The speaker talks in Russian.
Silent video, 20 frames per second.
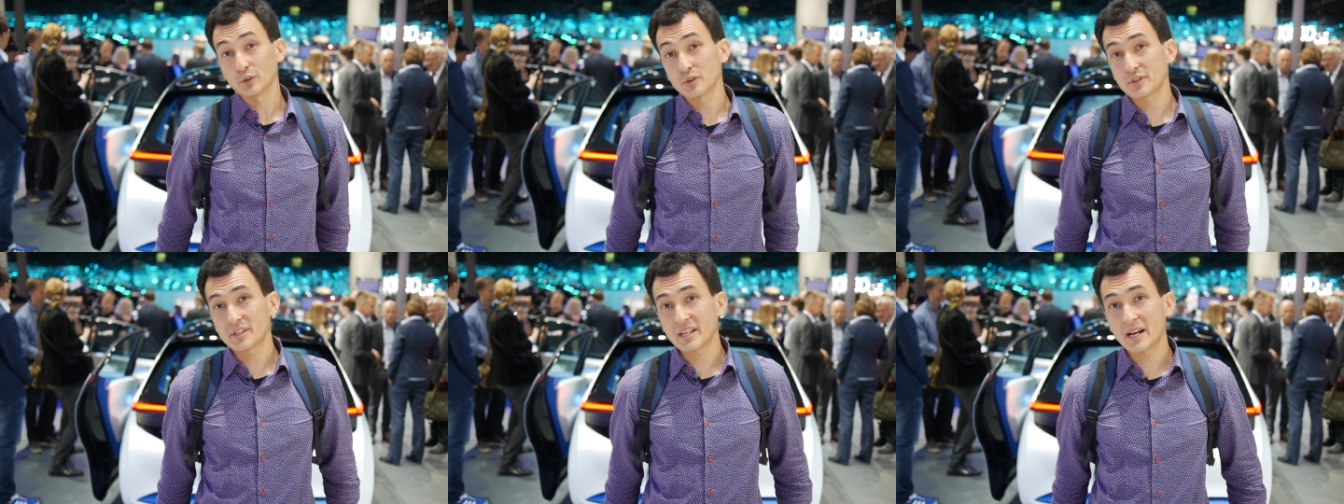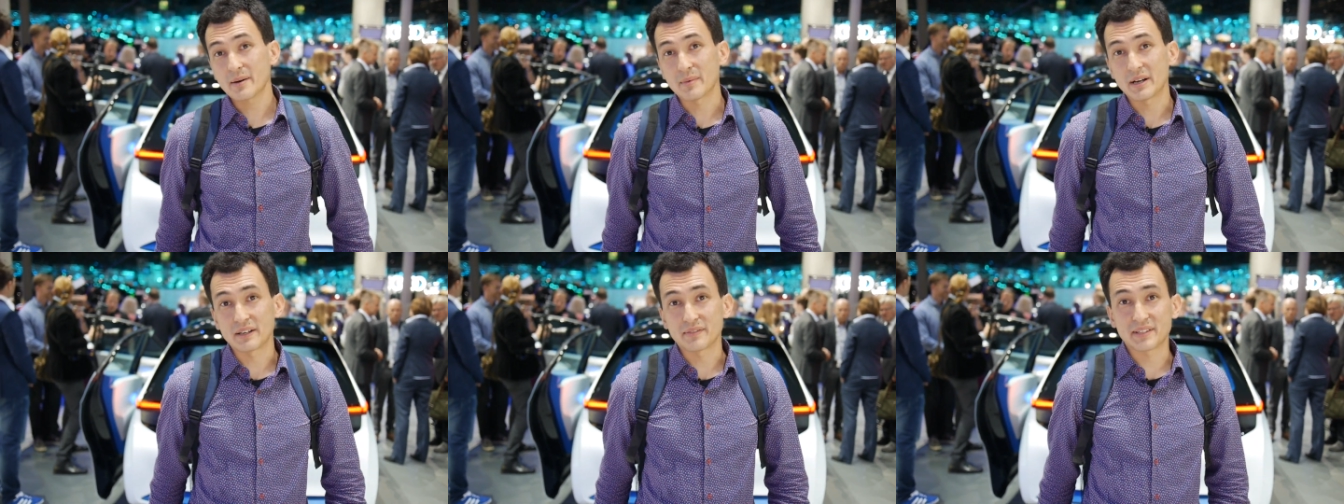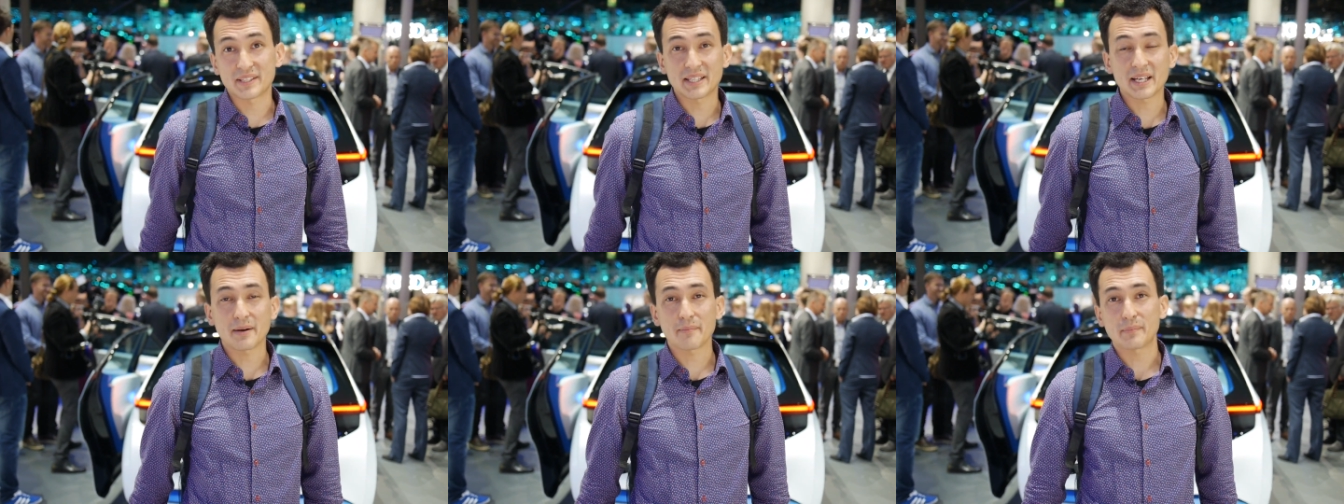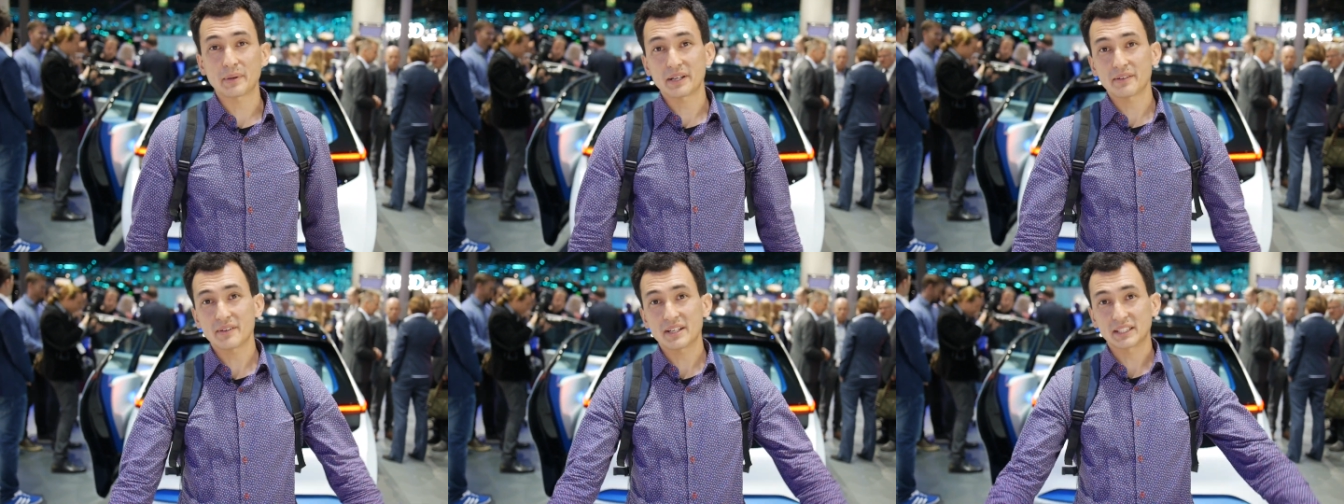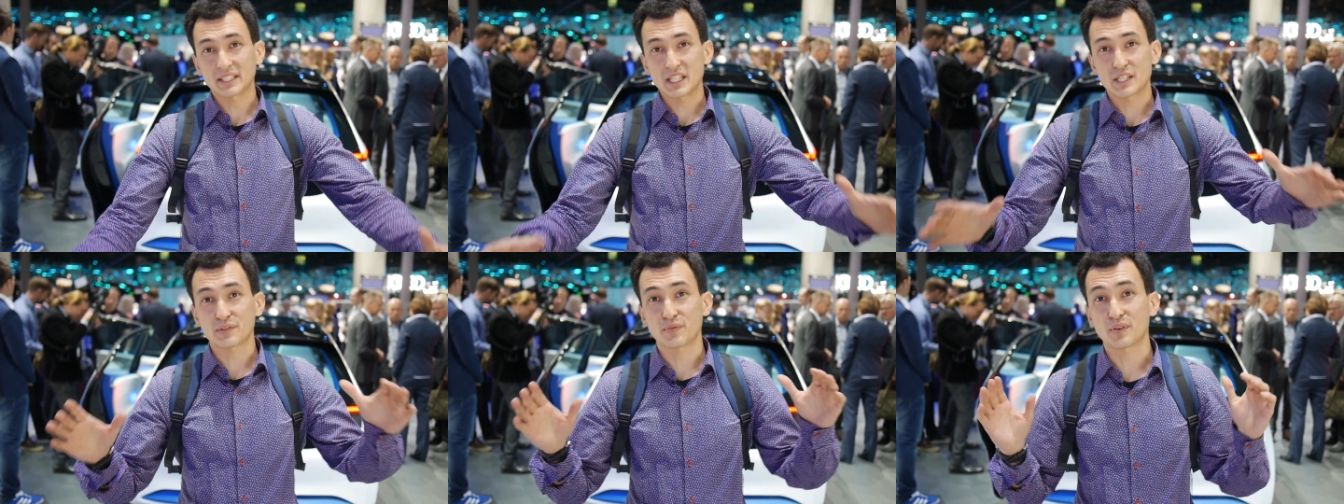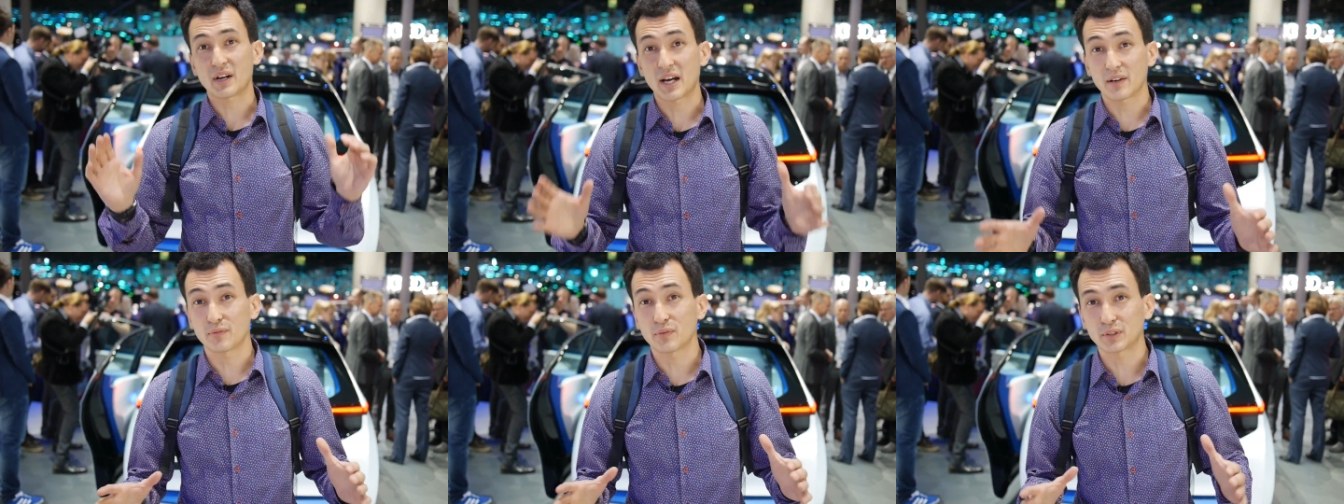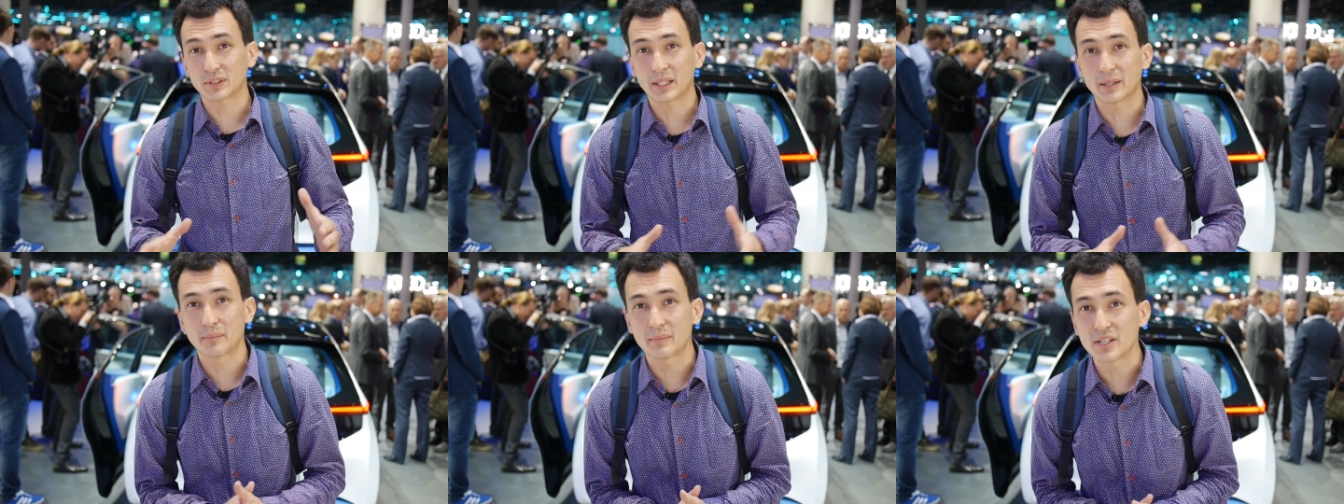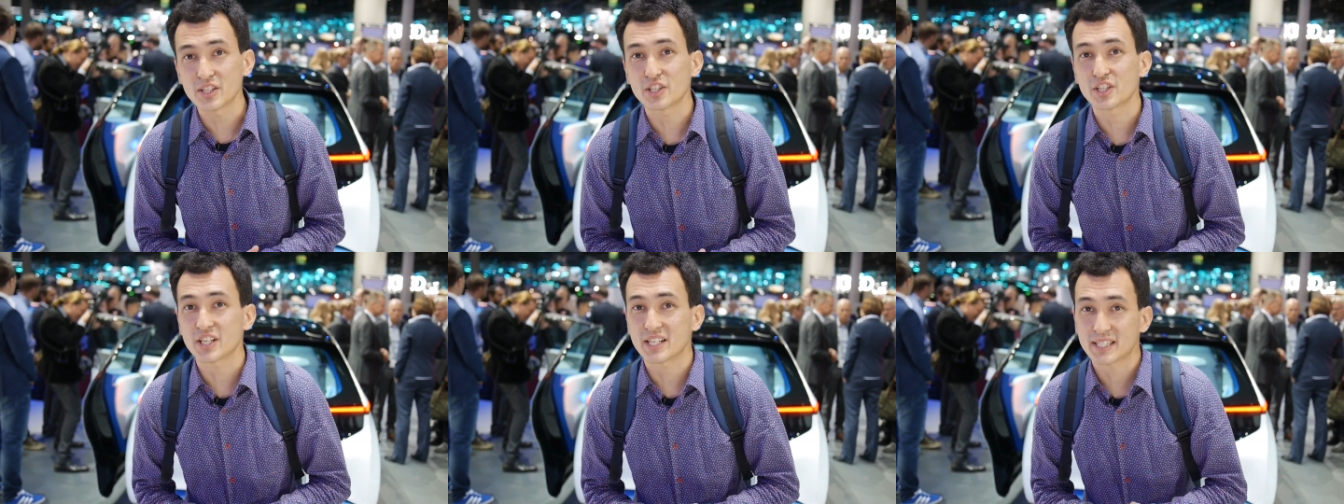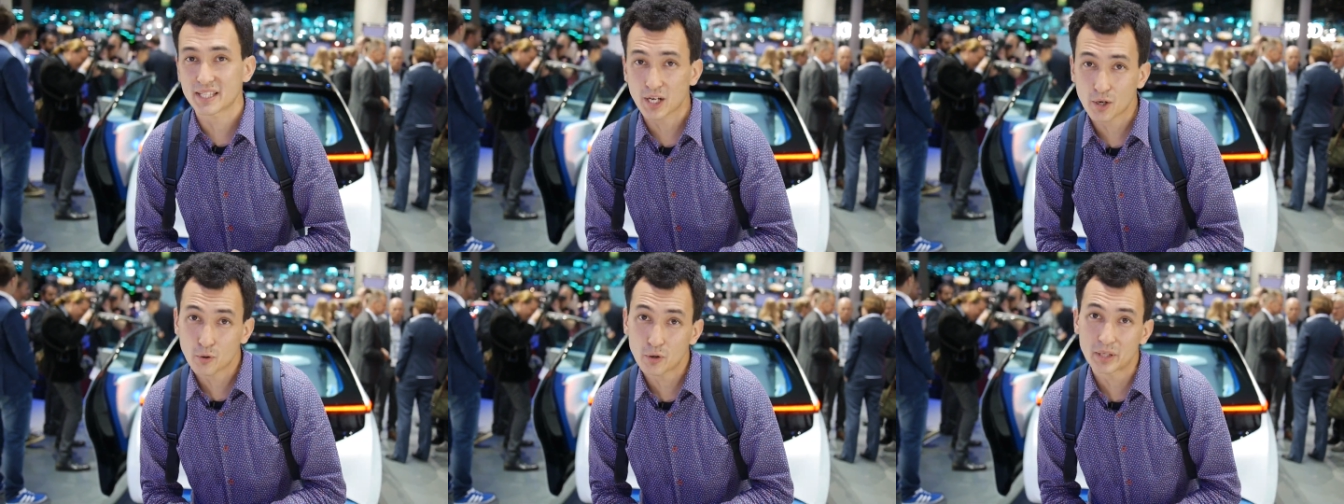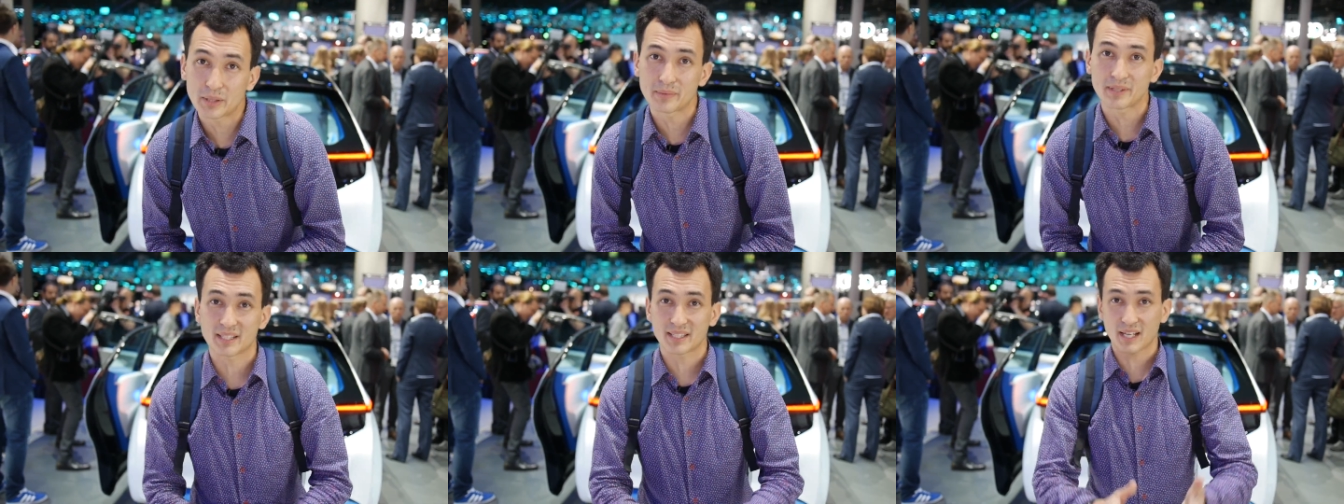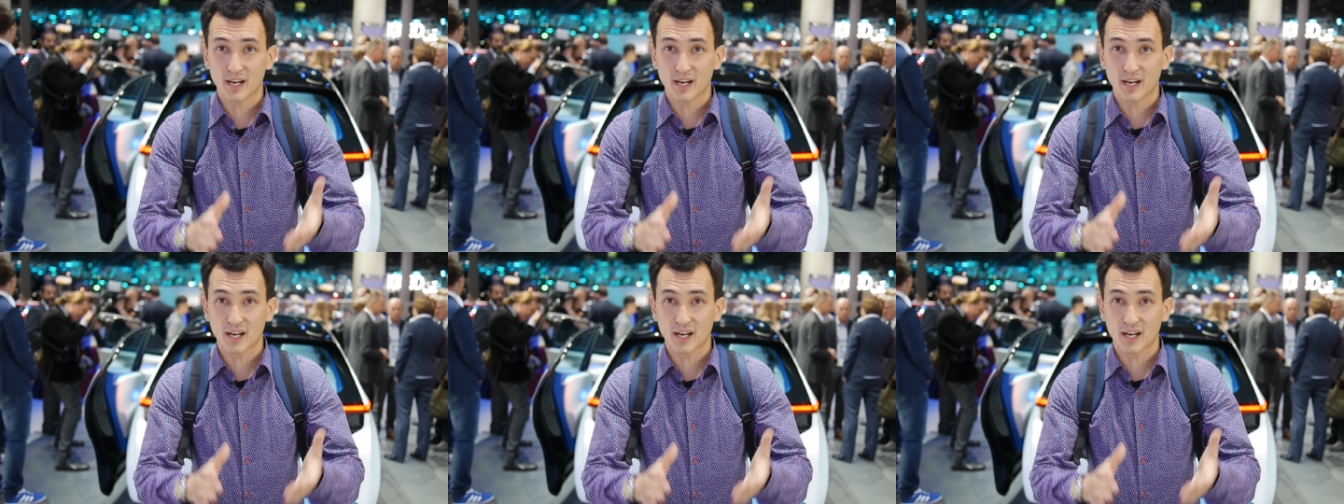Друзья мои, всем привет из Франкфурта. Мы сейчас находимся